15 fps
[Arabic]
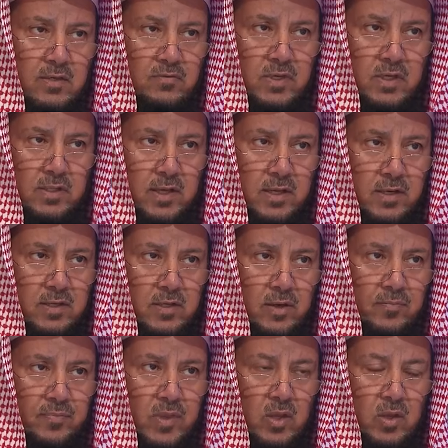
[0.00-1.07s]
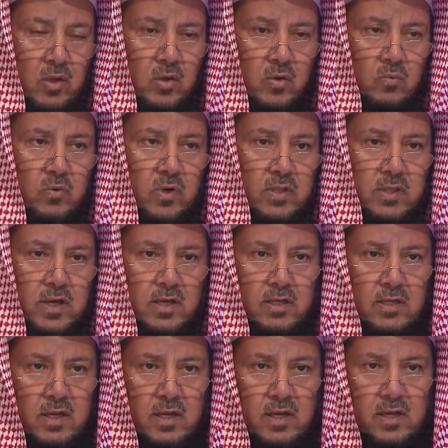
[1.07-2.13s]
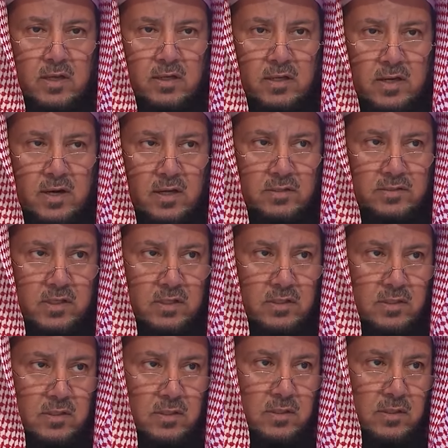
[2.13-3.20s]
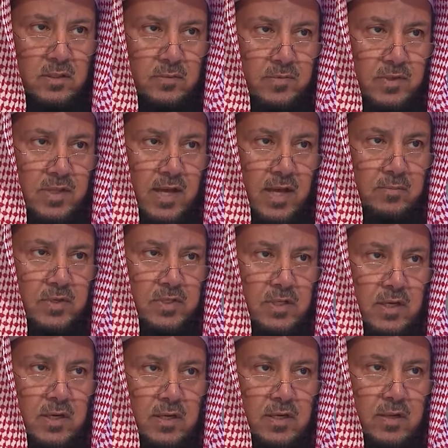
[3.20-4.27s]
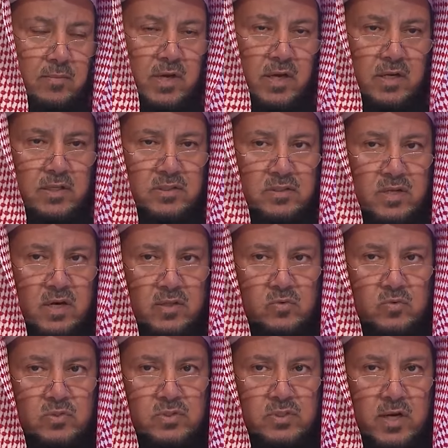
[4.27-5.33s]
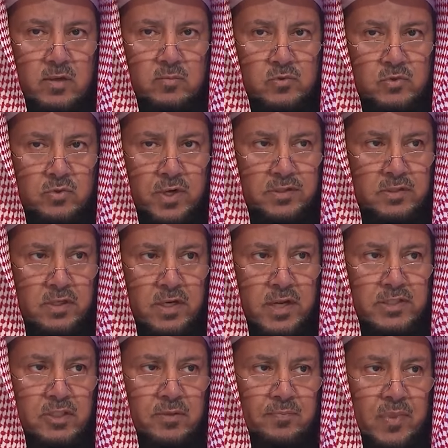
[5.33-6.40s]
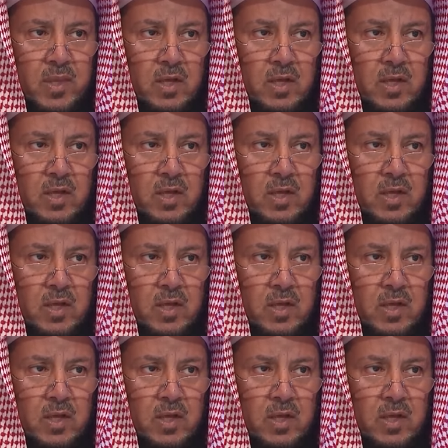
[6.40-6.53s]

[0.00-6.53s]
في ذلك ولذلك قرأ زيد بن ثابت على النبي عليه الصلاة والسلام سورة النجم